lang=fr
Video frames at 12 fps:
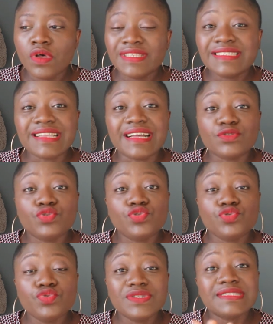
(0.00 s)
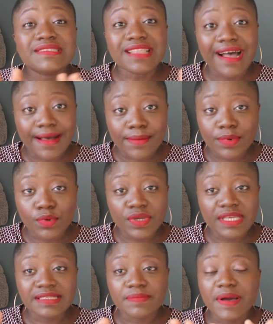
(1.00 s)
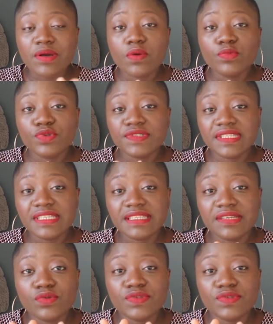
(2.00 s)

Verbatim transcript: statut stable, ok C'est pas comme le CD.